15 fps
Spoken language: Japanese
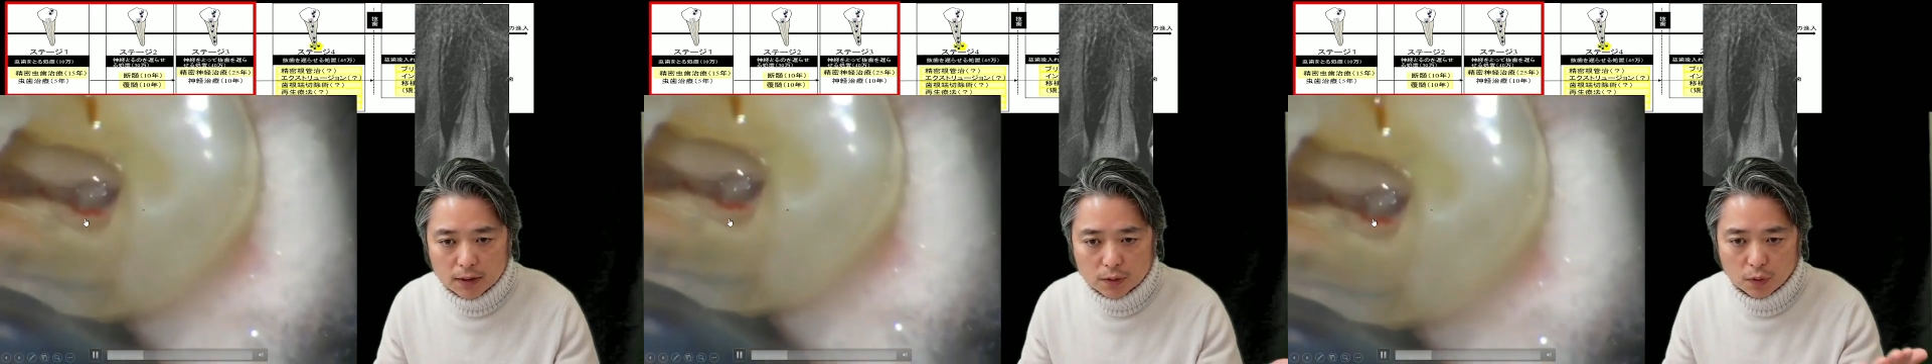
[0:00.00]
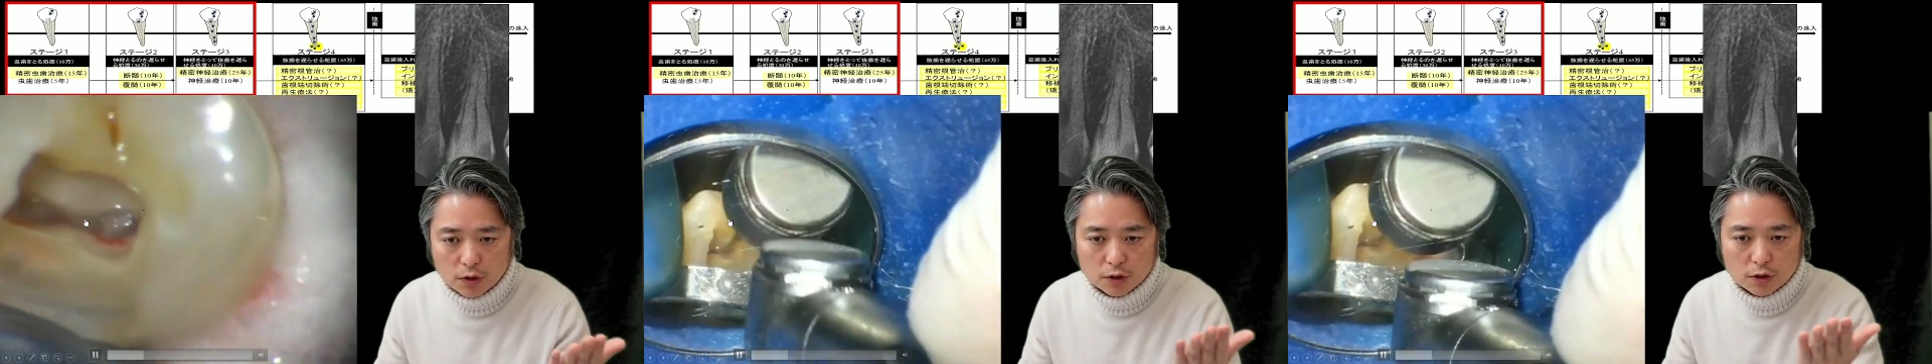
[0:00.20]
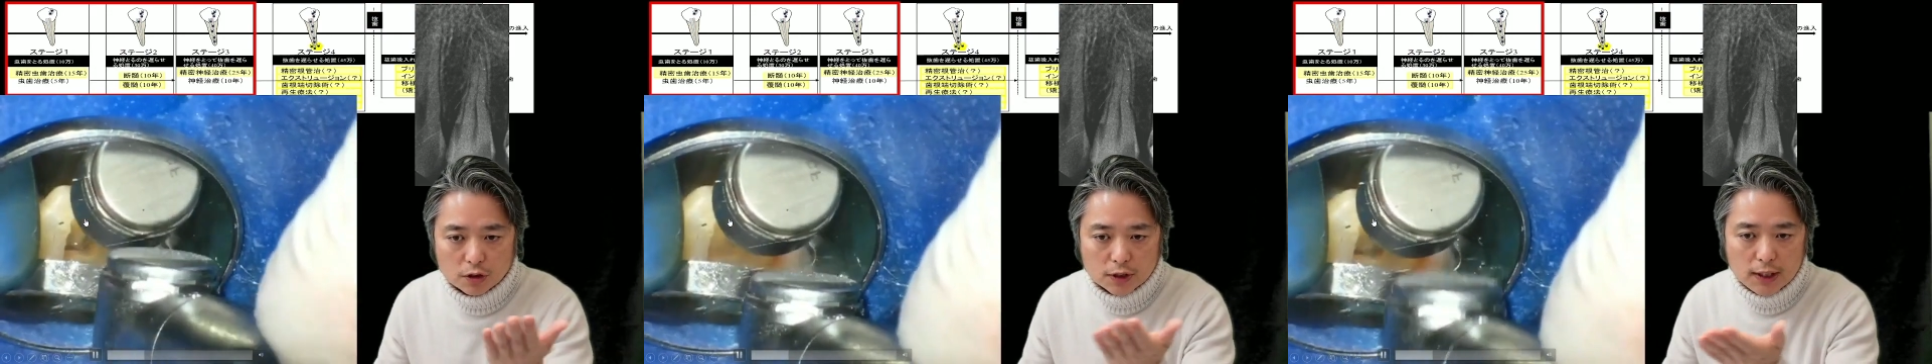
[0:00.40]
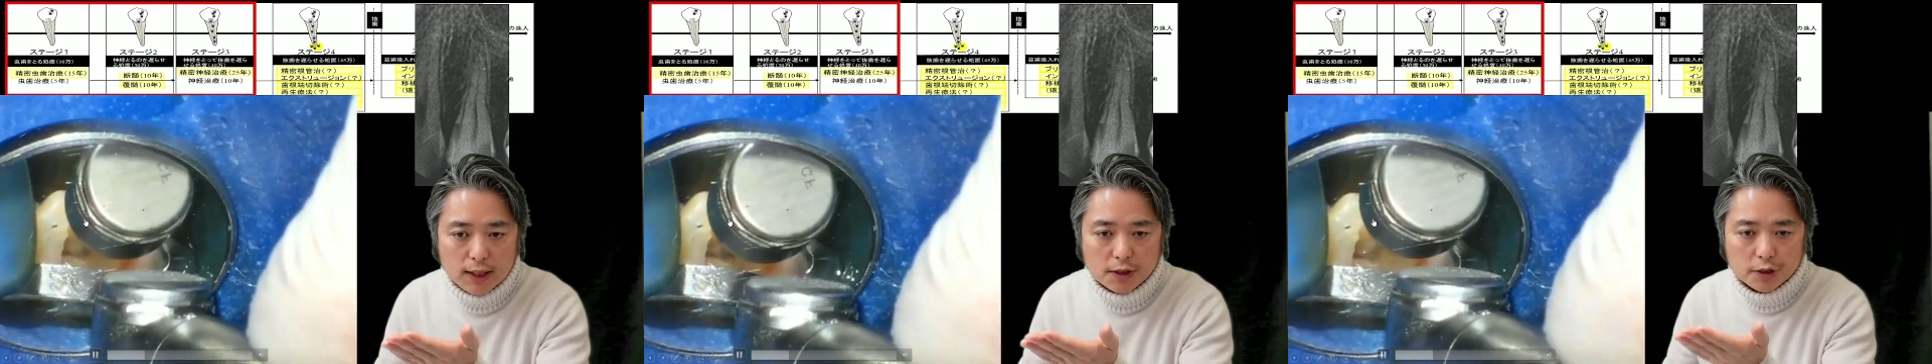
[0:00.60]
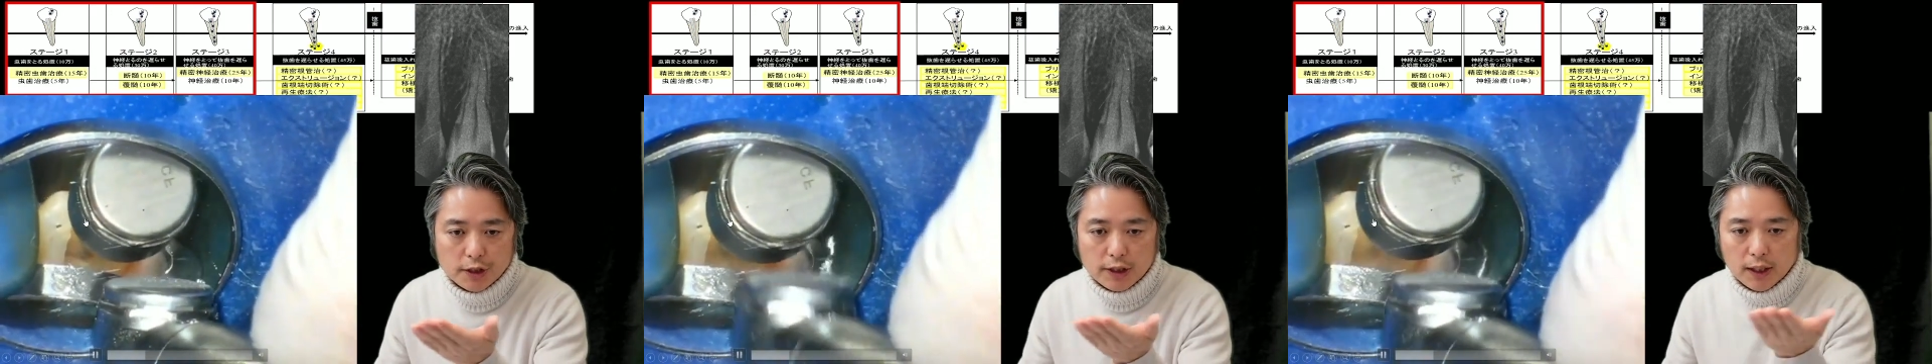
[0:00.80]
少しずつ
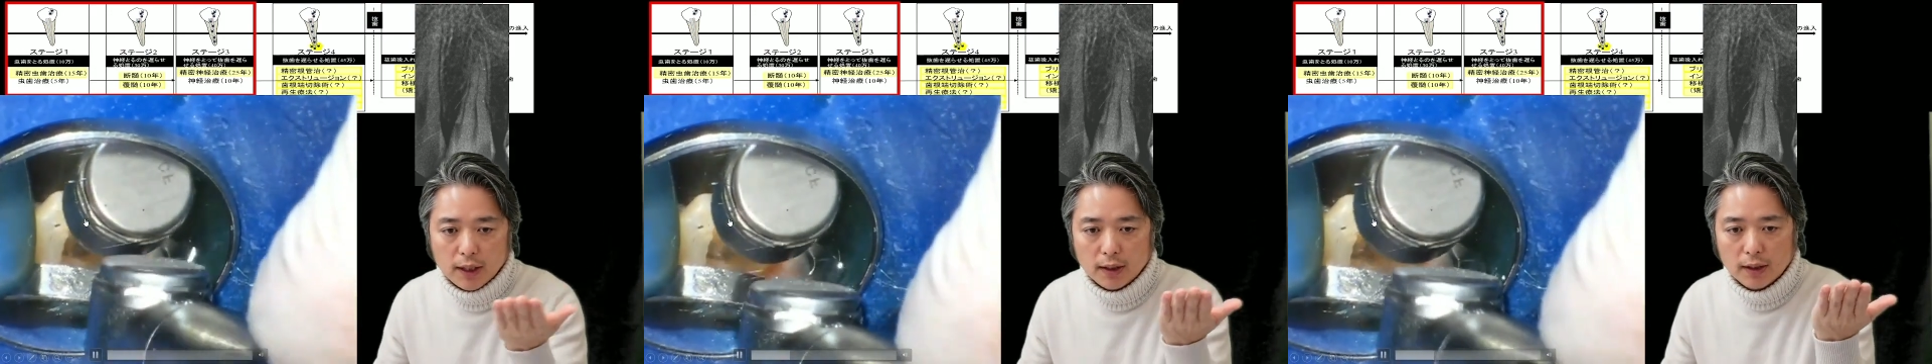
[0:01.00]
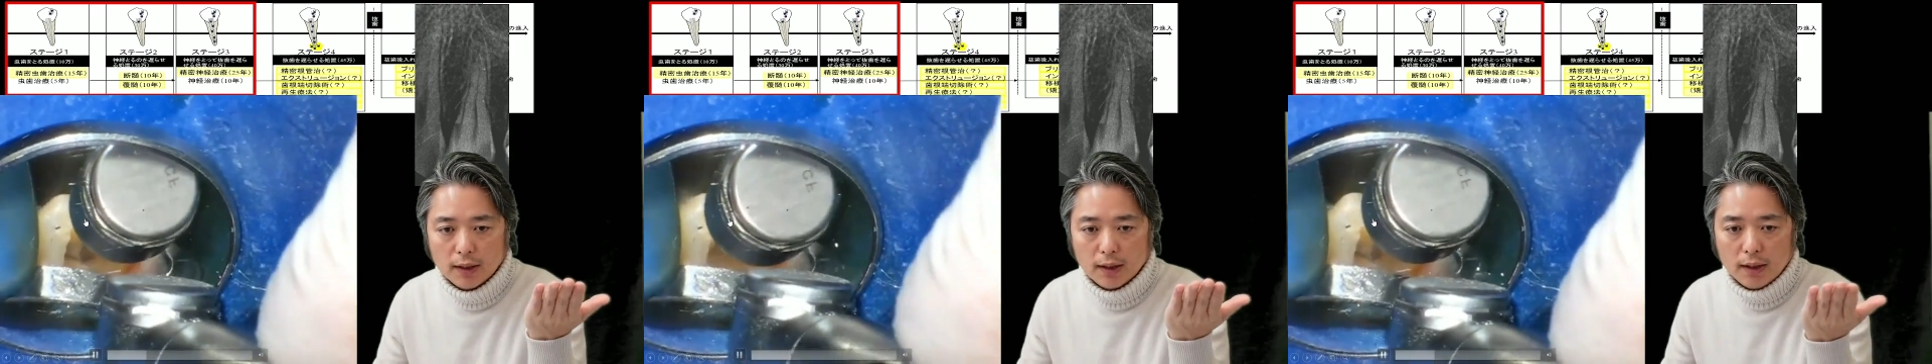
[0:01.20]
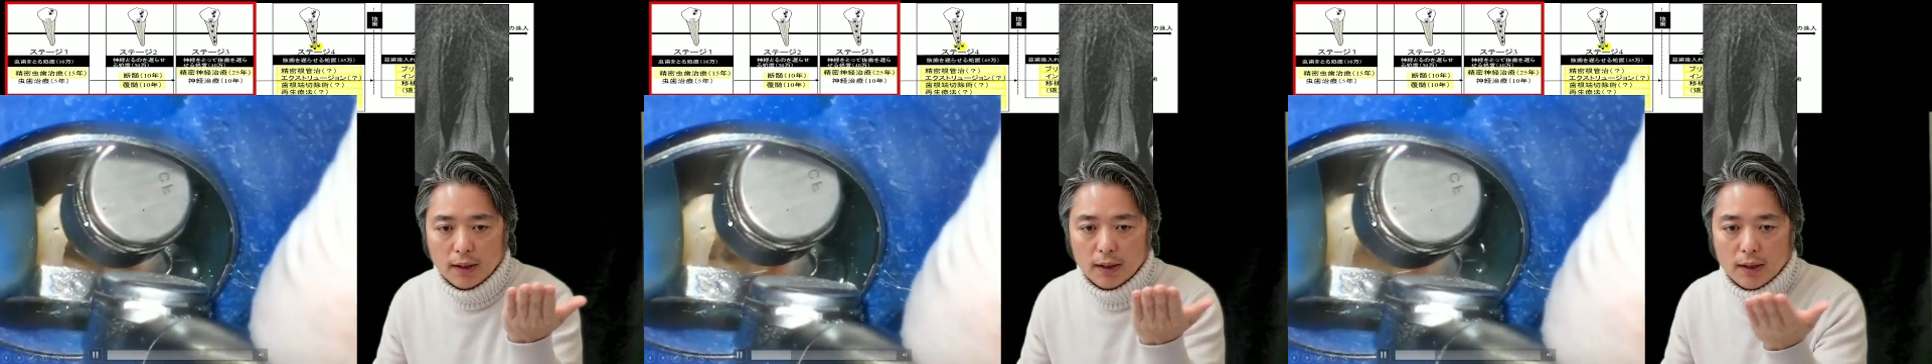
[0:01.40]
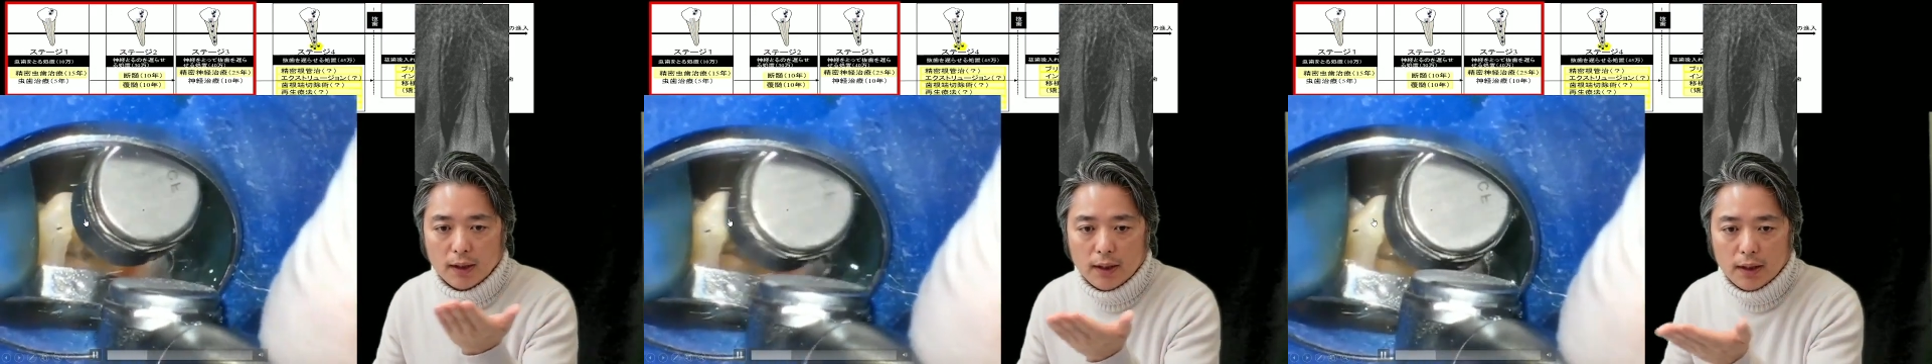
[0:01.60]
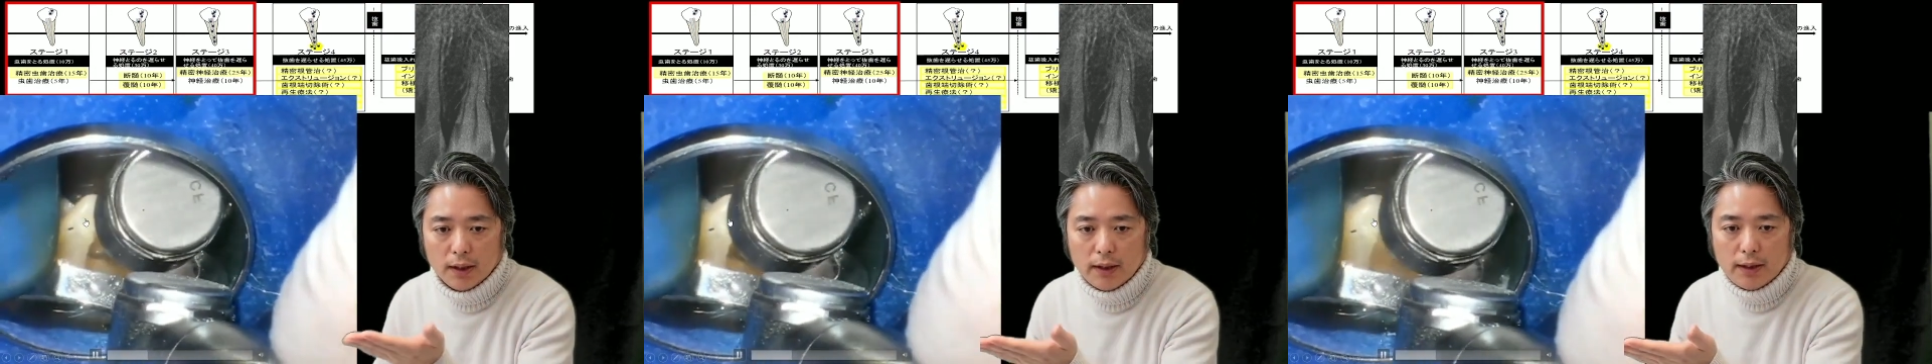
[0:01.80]
スライスして、
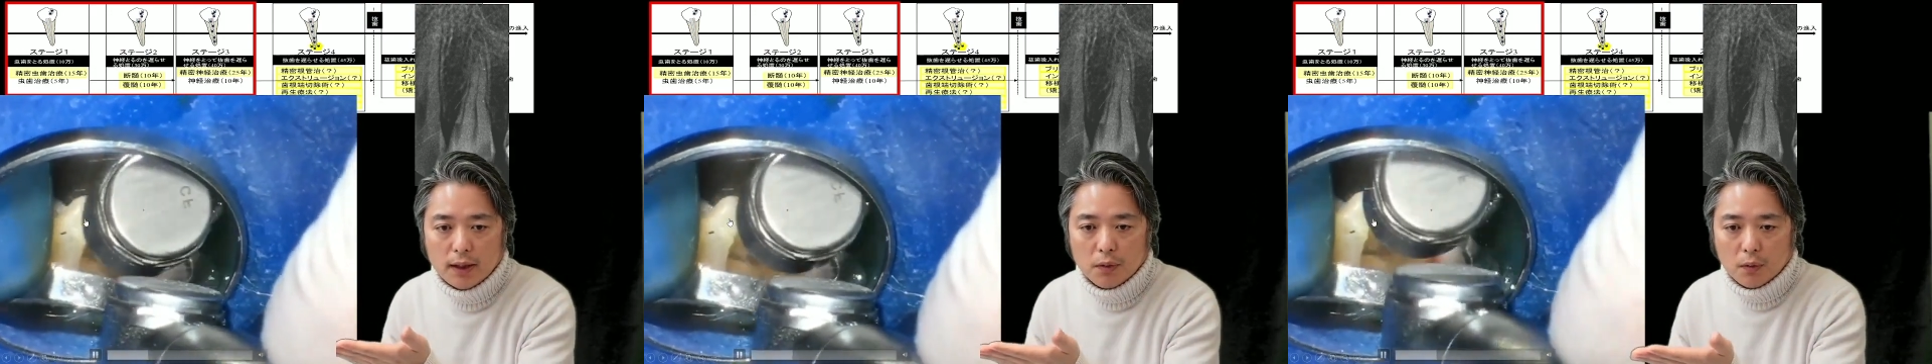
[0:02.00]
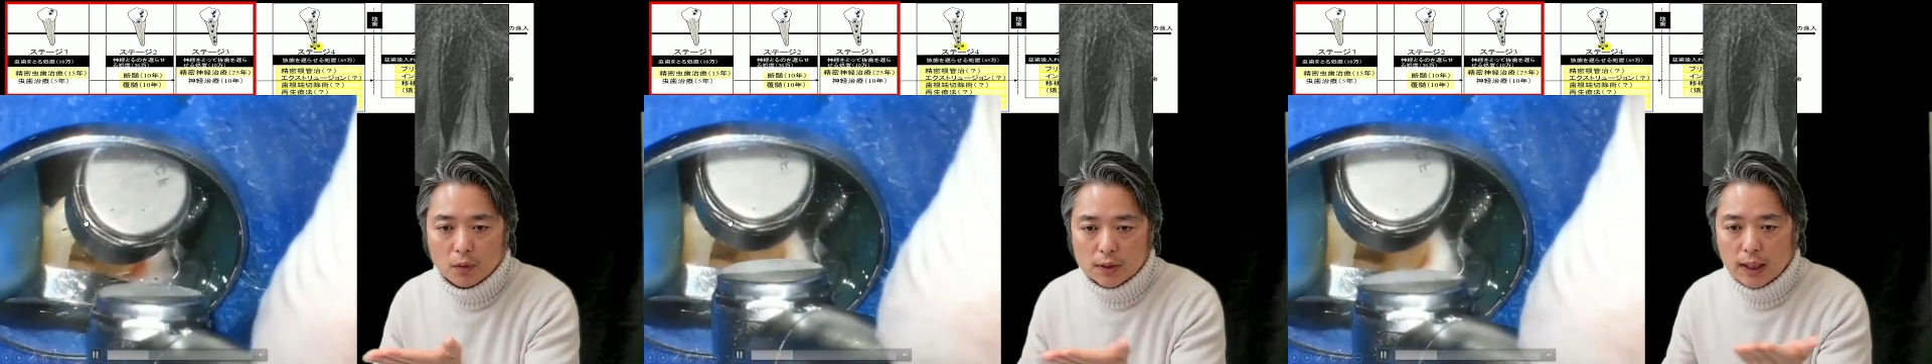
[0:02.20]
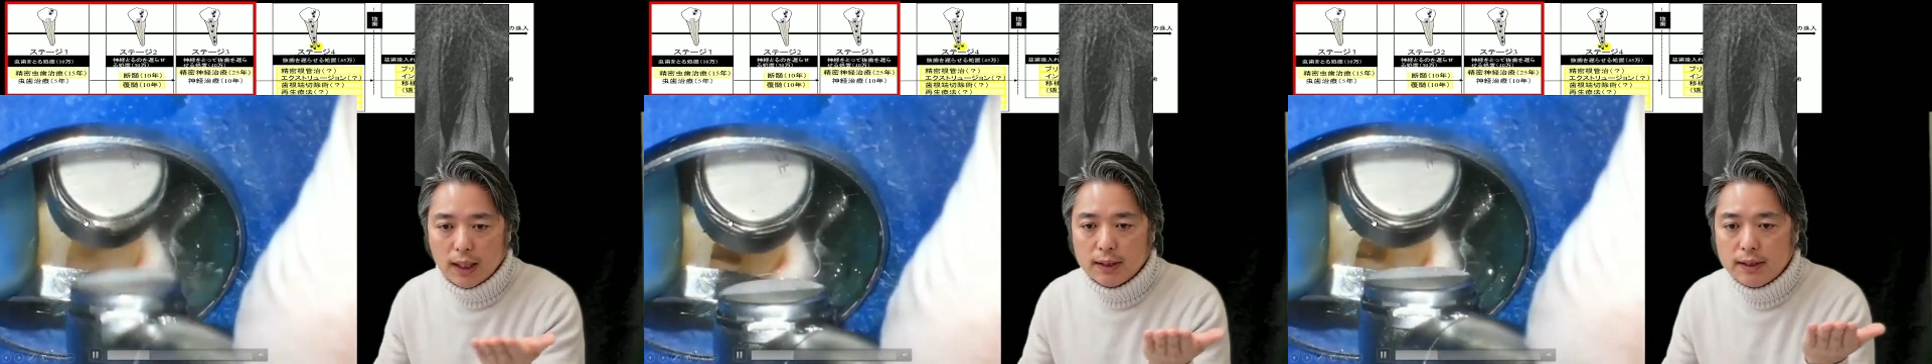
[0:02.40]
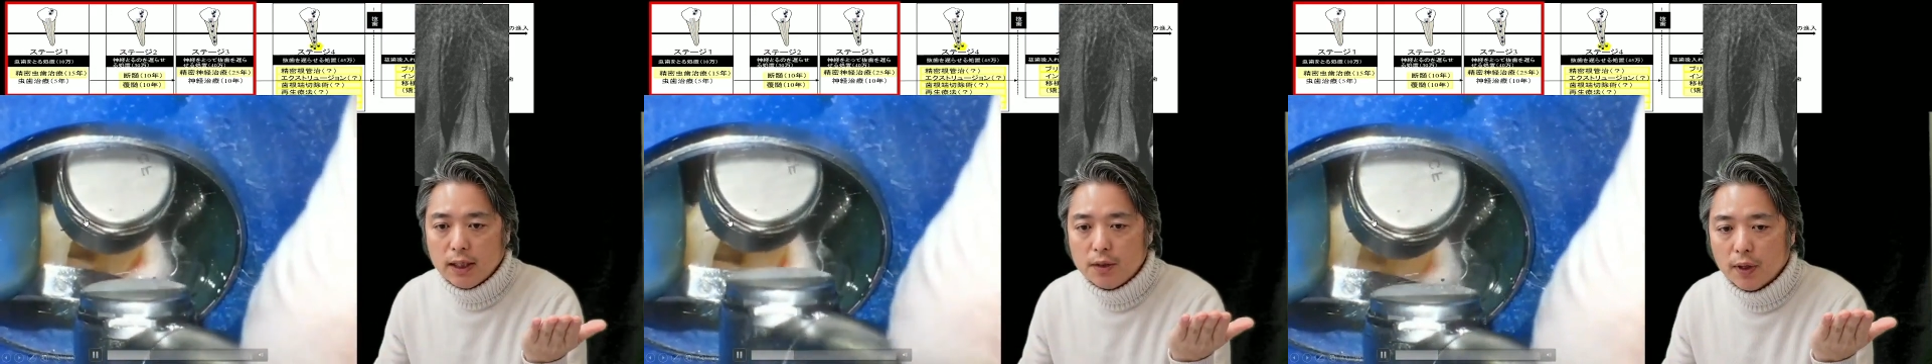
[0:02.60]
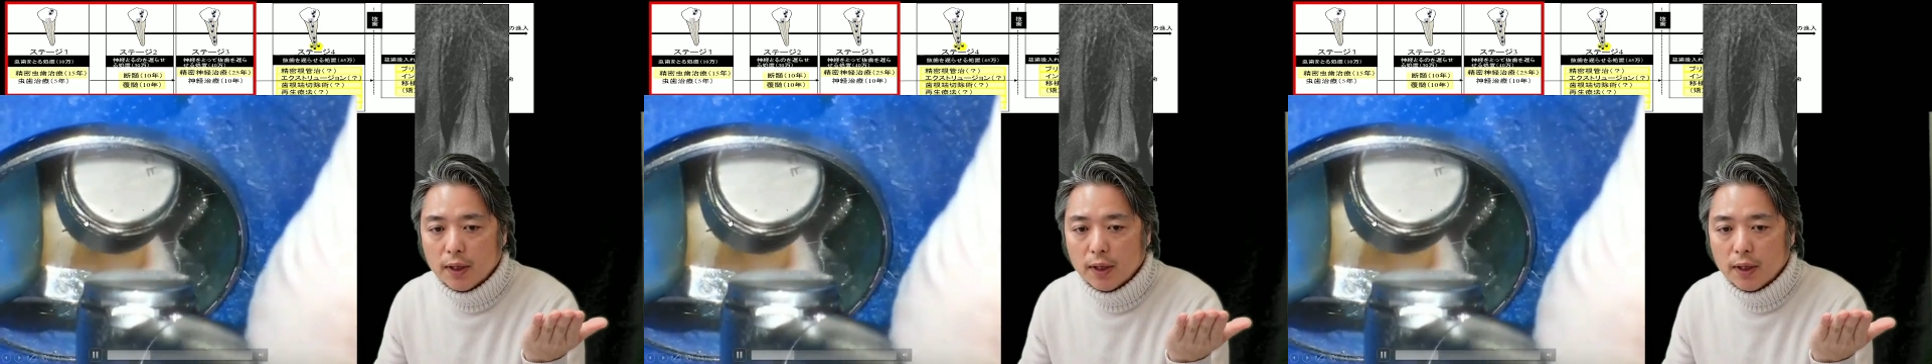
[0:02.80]
え生きてるところを探し